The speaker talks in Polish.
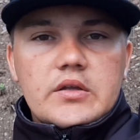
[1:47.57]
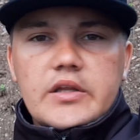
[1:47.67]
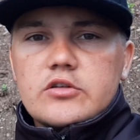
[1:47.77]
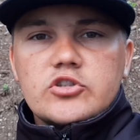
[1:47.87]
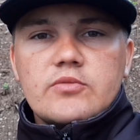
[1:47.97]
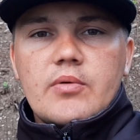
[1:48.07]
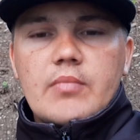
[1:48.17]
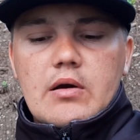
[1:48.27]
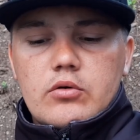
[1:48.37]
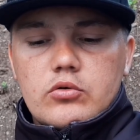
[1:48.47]
Nie to, że mam
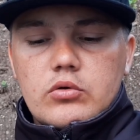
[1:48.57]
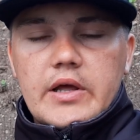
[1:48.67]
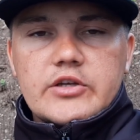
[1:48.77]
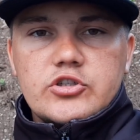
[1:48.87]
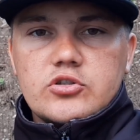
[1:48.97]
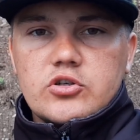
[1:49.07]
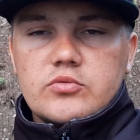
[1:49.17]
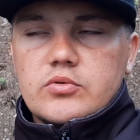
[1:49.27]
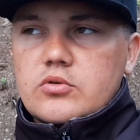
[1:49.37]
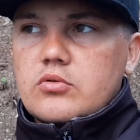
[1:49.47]
mało kulek czy coś,
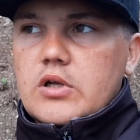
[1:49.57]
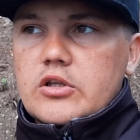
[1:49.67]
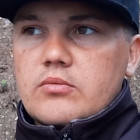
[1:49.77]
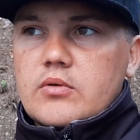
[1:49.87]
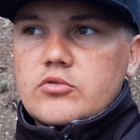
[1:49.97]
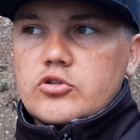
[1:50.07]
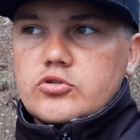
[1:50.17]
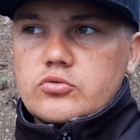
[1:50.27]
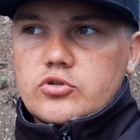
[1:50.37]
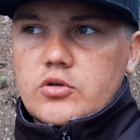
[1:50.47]
bo kulek to mam dość
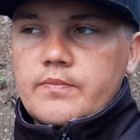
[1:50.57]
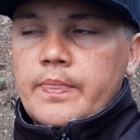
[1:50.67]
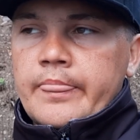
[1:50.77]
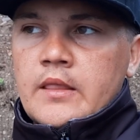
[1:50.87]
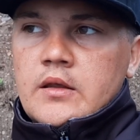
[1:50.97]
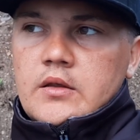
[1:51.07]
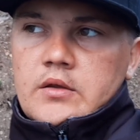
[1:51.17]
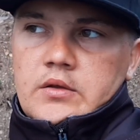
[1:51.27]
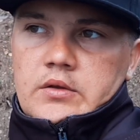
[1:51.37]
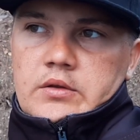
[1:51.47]
dużo.
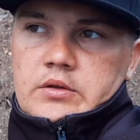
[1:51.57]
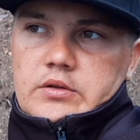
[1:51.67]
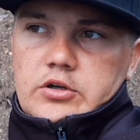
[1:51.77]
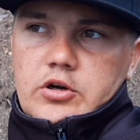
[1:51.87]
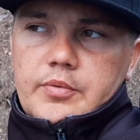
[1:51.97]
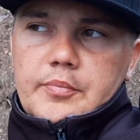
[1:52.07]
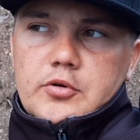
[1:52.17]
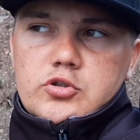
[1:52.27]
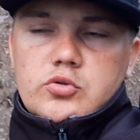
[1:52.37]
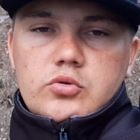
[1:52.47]
Tylko po
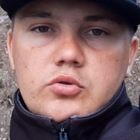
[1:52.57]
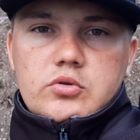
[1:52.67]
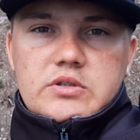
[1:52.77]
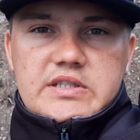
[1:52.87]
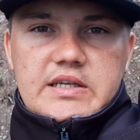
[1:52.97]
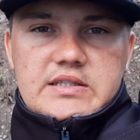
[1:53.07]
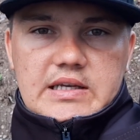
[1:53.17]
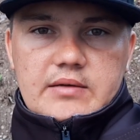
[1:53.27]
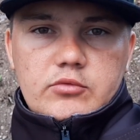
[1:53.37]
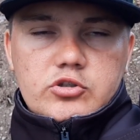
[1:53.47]
prostu chcę
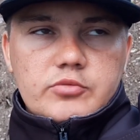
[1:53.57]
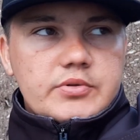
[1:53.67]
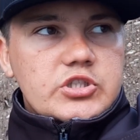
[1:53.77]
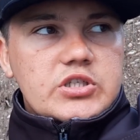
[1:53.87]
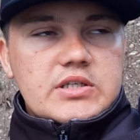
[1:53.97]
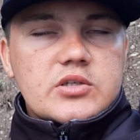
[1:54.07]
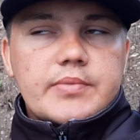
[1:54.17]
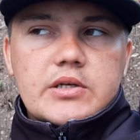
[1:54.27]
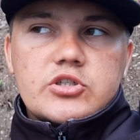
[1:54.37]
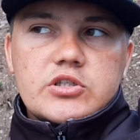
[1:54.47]
sam osobiście
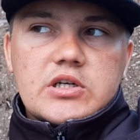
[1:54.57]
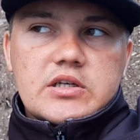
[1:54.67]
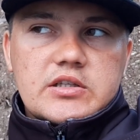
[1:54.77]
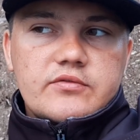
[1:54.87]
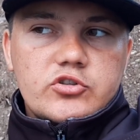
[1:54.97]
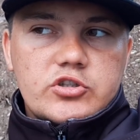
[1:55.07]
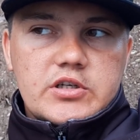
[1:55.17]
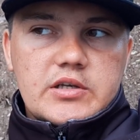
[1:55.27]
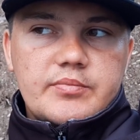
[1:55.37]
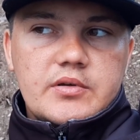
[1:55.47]
zobaczyć aktywność
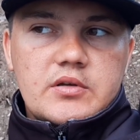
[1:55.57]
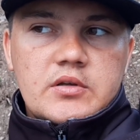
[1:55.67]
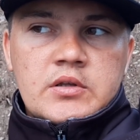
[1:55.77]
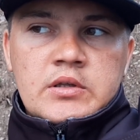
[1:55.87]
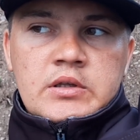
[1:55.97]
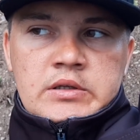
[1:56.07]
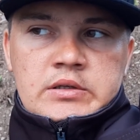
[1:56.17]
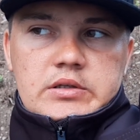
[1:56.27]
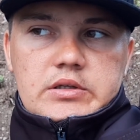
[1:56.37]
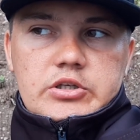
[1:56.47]
ryb
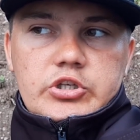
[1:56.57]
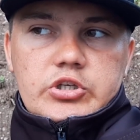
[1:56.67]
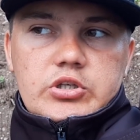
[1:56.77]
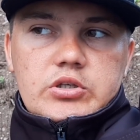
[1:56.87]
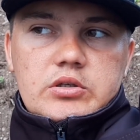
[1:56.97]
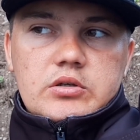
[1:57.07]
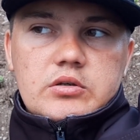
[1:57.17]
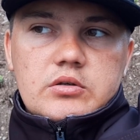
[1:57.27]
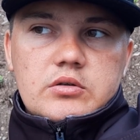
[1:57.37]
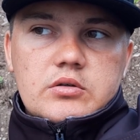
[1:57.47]
i
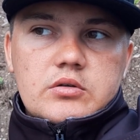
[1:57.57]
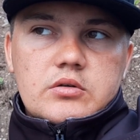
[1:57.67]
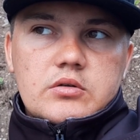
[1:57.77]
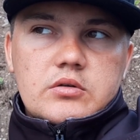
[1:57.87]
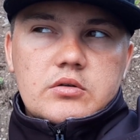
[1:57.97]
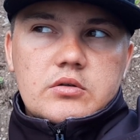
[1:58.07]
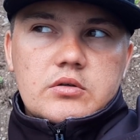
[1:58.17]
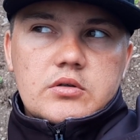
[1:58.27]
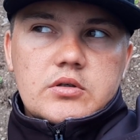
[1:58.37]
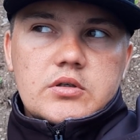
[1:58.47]

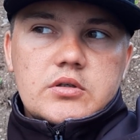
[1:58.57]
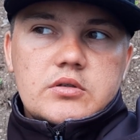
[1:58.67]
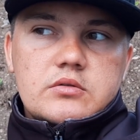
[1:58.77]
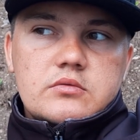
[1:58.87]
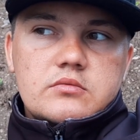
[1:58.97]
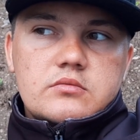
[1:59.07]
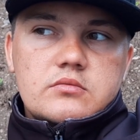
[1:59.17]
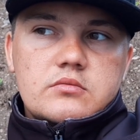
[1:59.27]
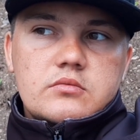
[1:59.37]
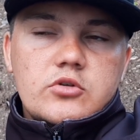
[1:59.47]
yy,
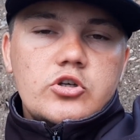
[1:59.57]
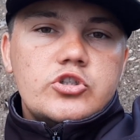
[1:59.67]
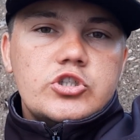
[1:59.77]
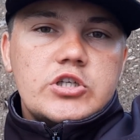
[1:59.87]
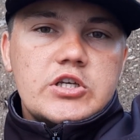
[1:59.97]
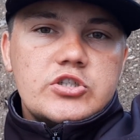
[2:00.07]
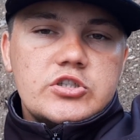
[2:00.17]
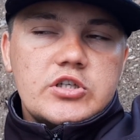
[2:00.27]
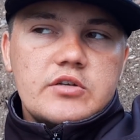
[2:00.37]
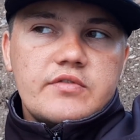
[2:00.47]
no i dzisiejszy
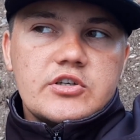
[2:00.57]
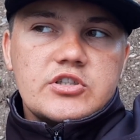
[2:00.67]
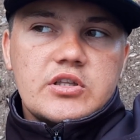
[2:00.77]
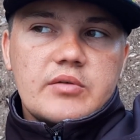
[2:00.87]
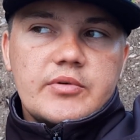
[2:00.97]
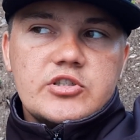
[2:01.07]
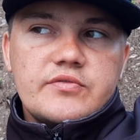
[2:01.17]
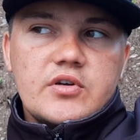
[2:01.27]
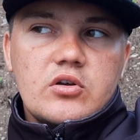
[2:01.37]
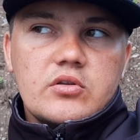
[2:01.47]
dzień właśnie tak będzie
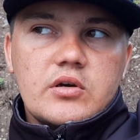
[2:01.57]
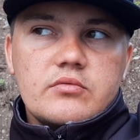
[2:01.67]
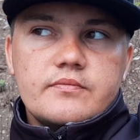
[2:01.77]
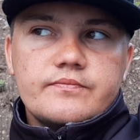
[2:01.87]
wyglądał.